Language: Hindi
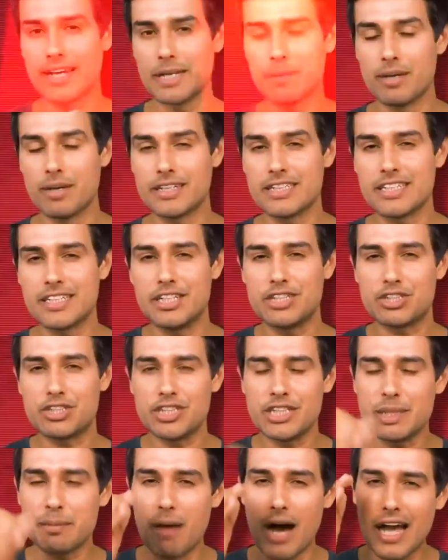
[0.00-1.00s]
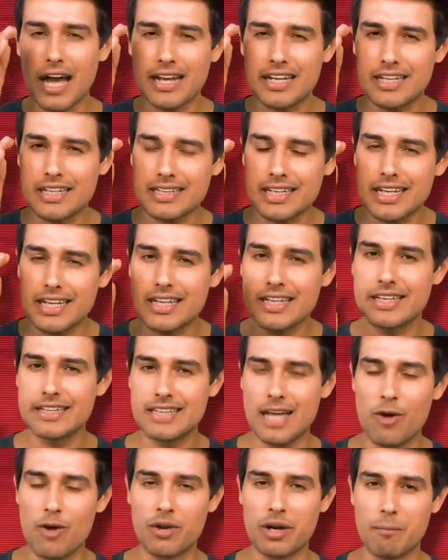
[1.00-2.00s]
नहीं बल्कि कितनी बार कितने
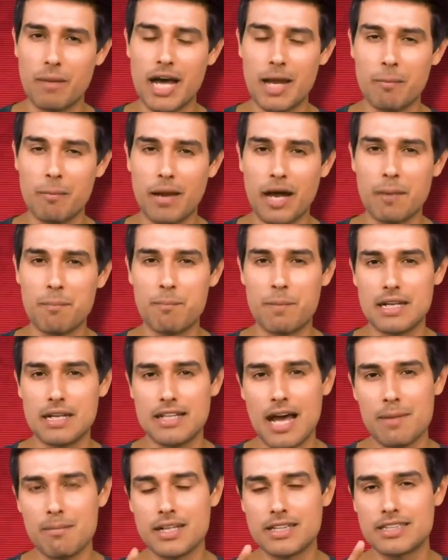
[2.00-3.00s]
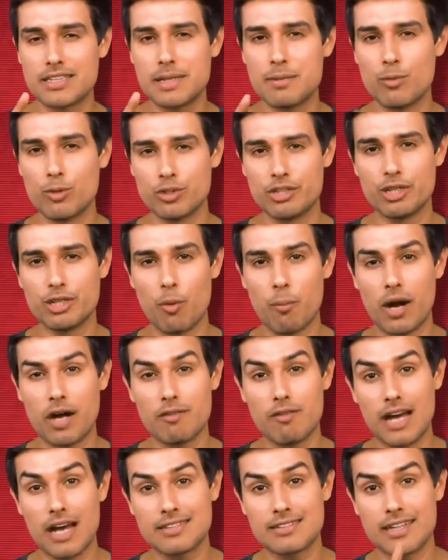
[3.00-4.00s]
नेताओं ने बार बार प्रधानमंत्री मोदी को
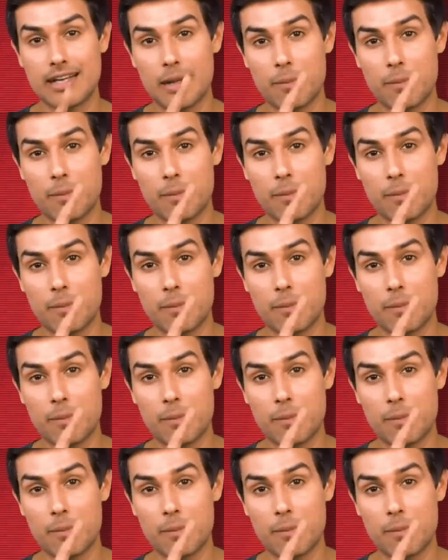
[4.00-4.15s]
भगवान से